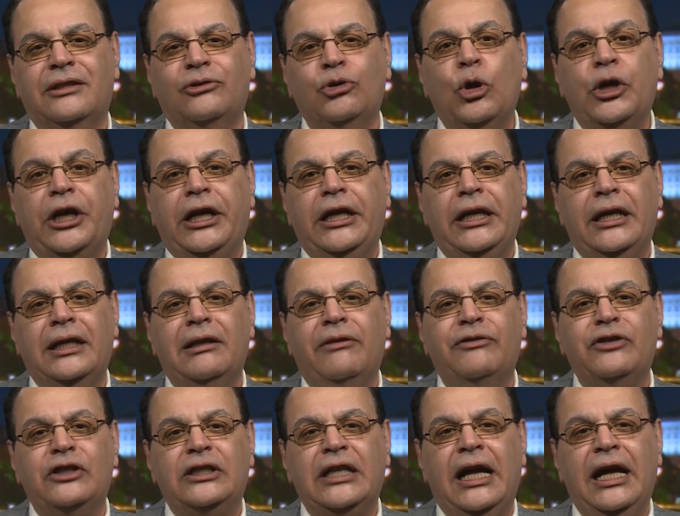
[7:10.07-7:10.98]
تركيا
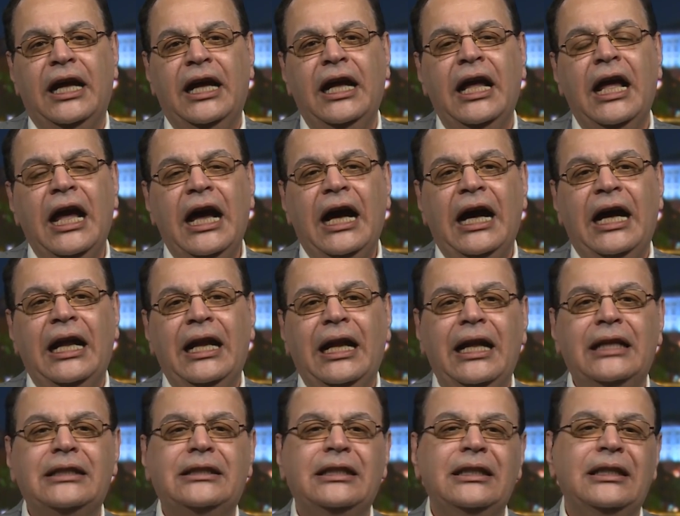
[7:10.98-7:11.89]
نفسها
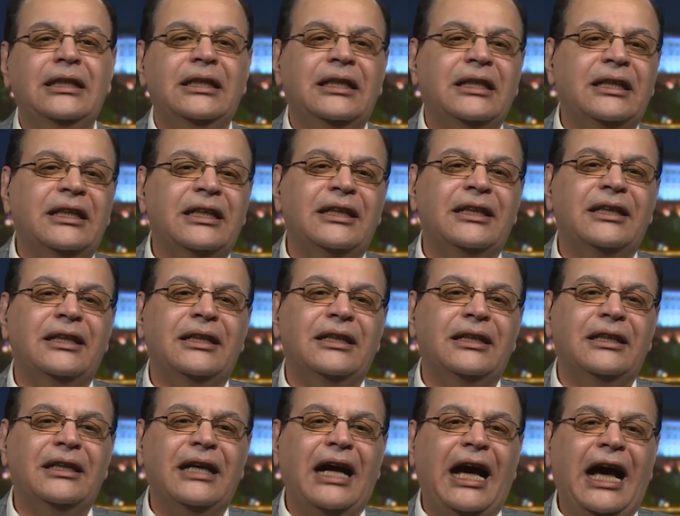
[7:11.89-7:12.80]
التي
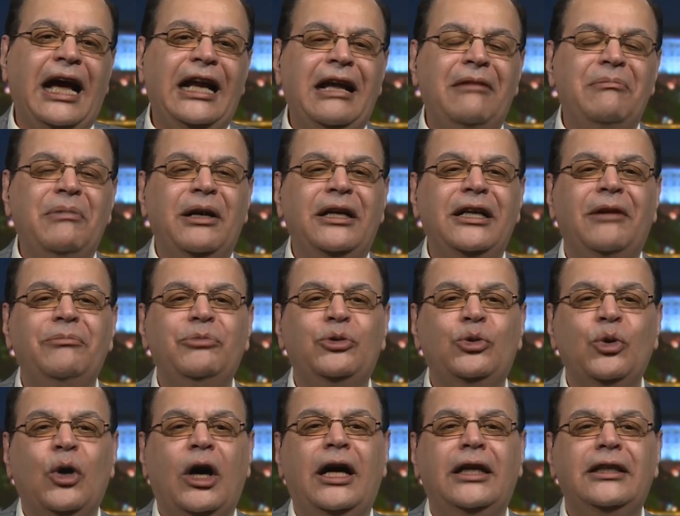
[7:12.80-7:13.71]
آه، على ما
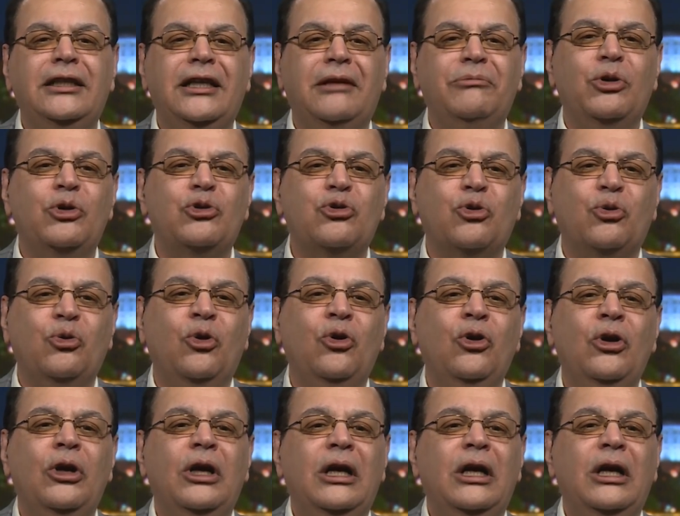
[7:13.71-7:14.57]
يبدو أن موسكو